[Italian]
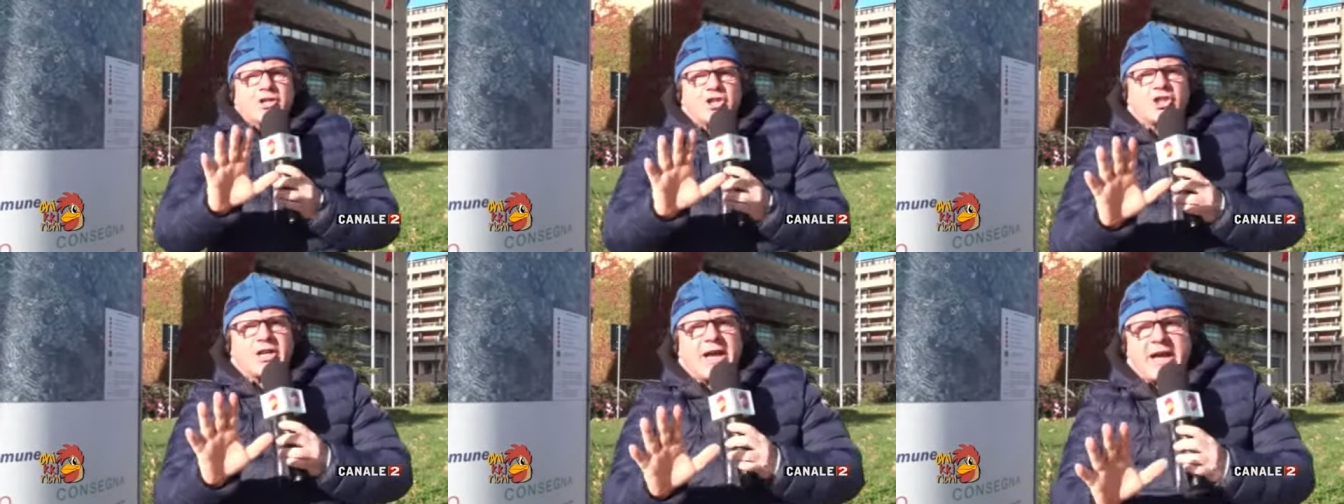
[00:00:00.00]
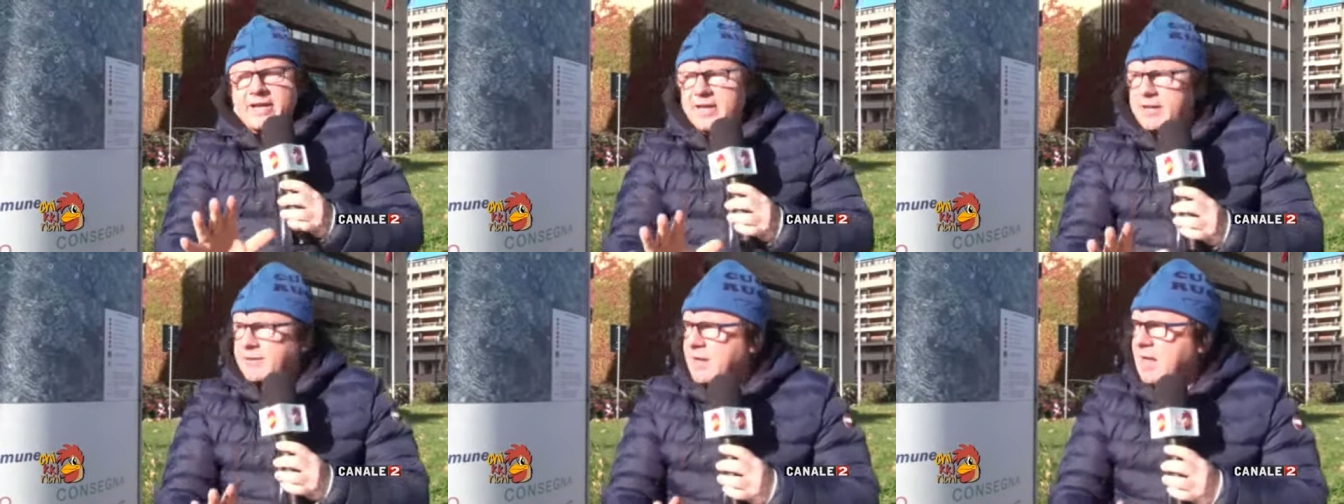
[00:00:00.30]

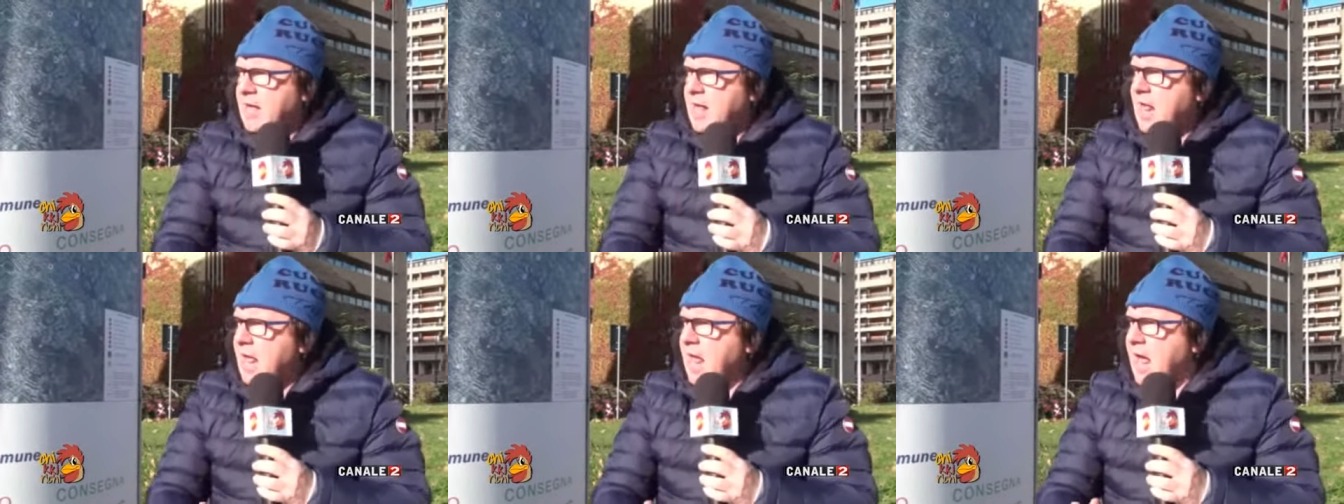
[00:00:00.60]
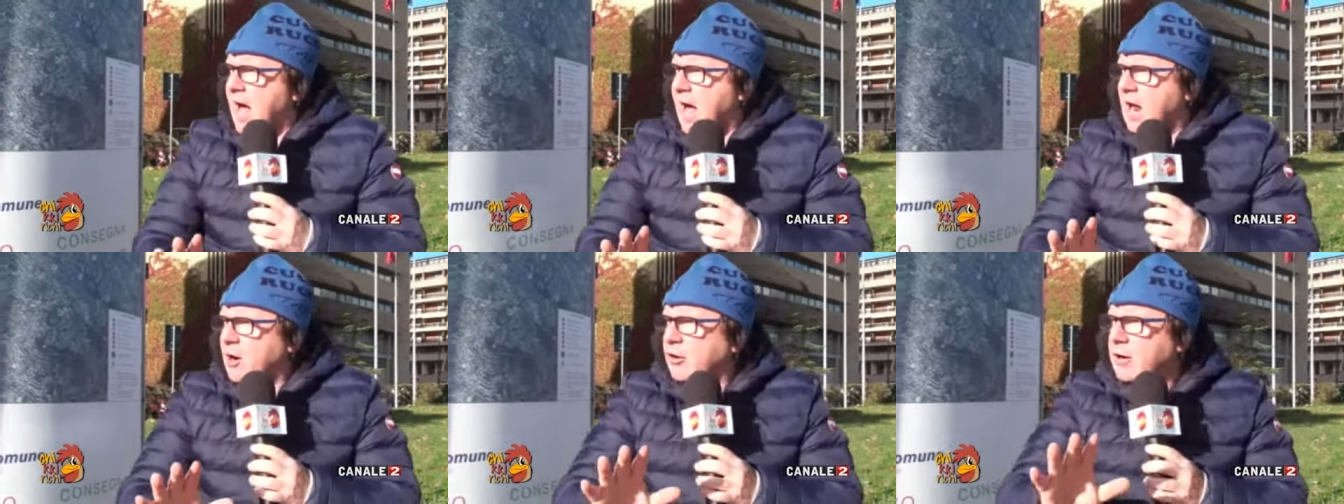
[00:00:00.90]
sharing.
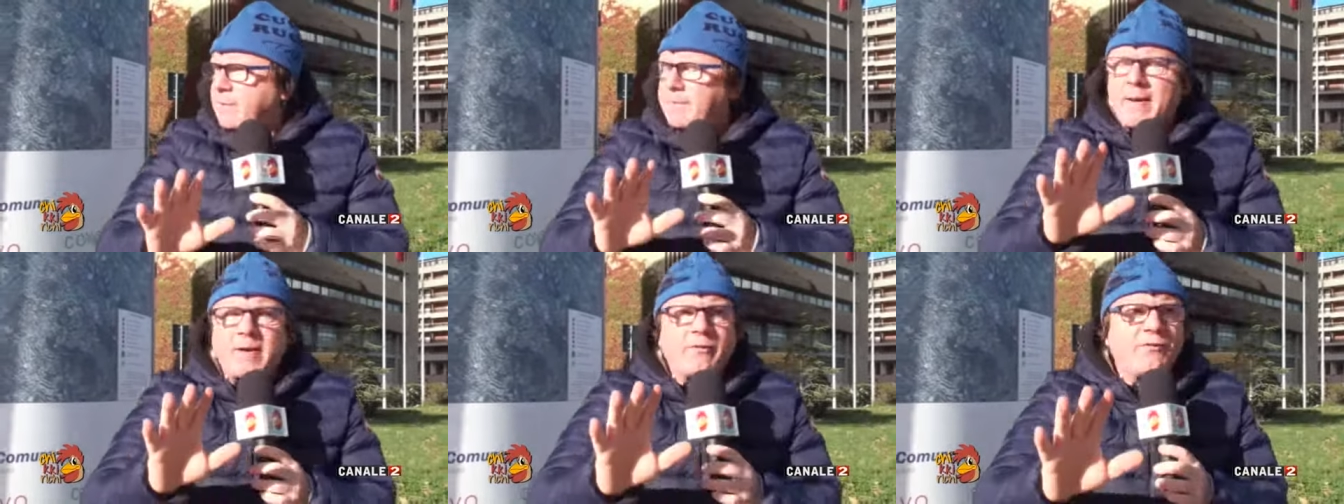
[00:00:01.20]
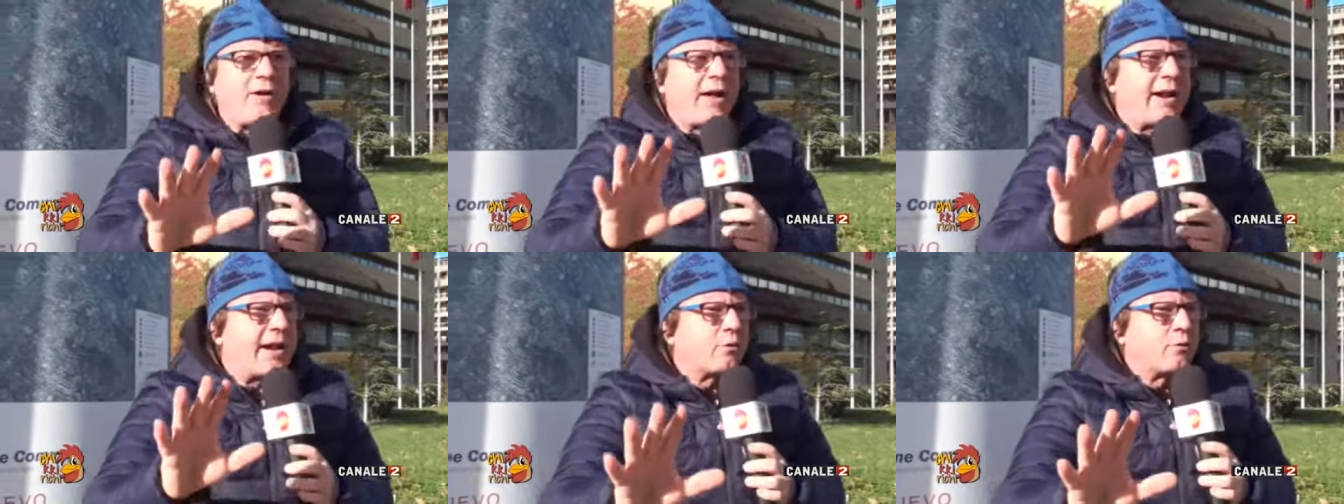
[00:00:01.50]
Allora, per
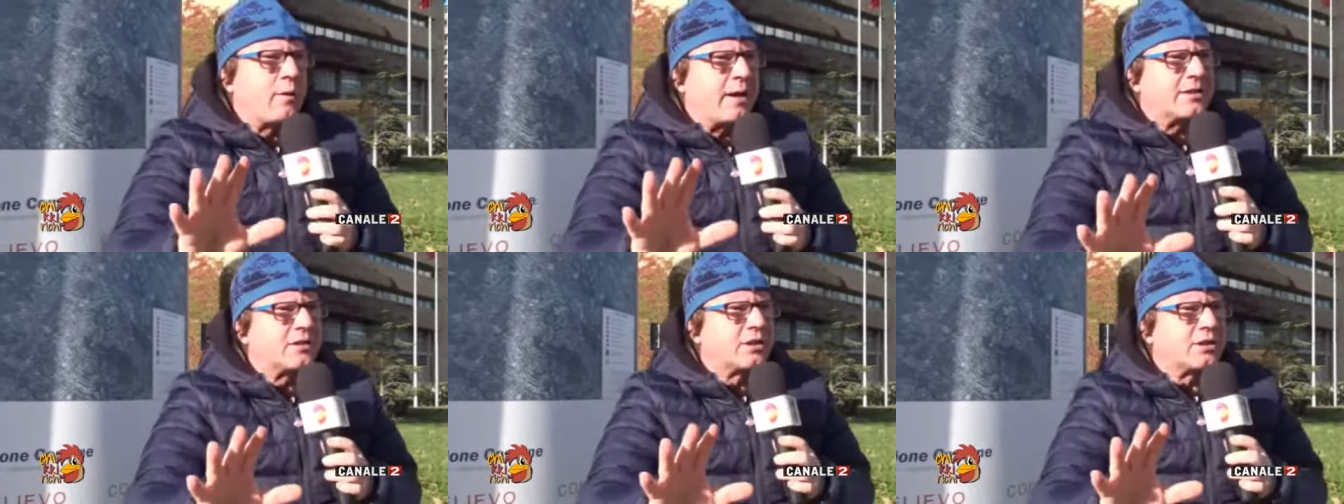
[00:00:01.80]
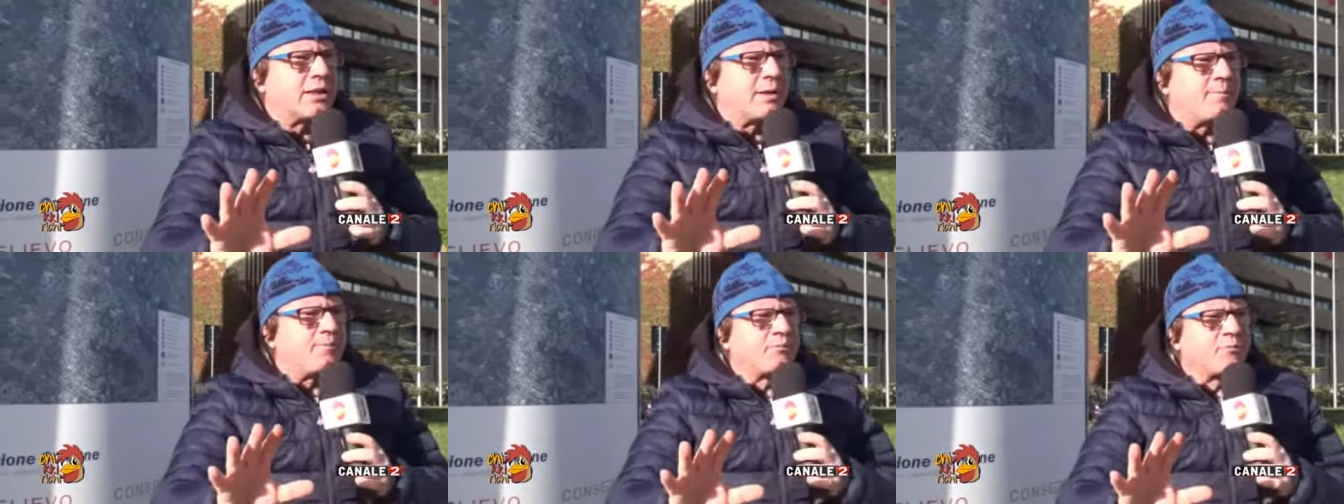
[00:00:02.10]
fare
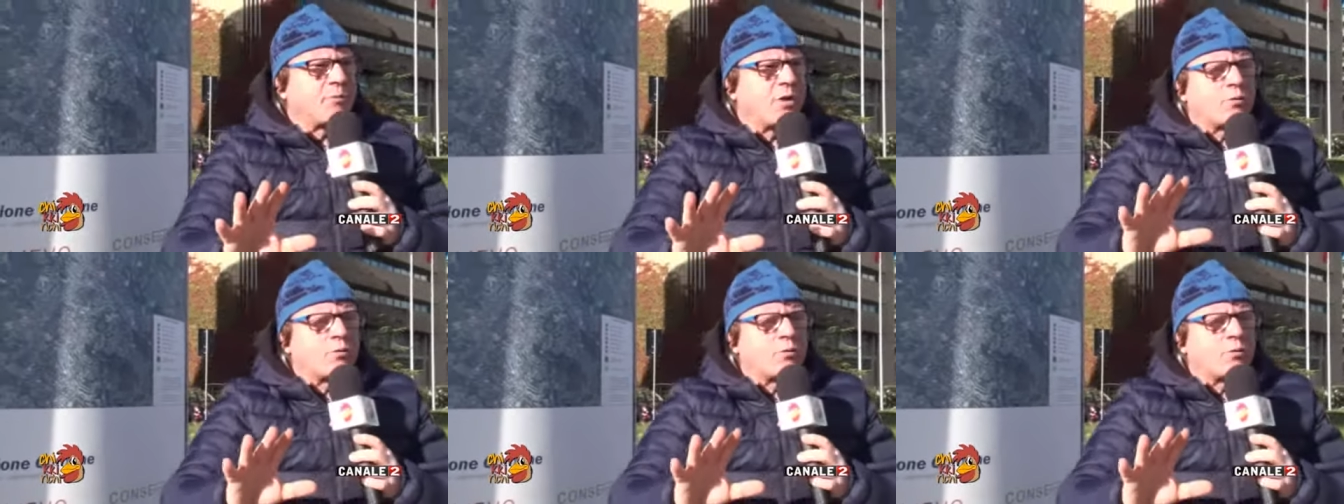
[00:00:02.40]
questi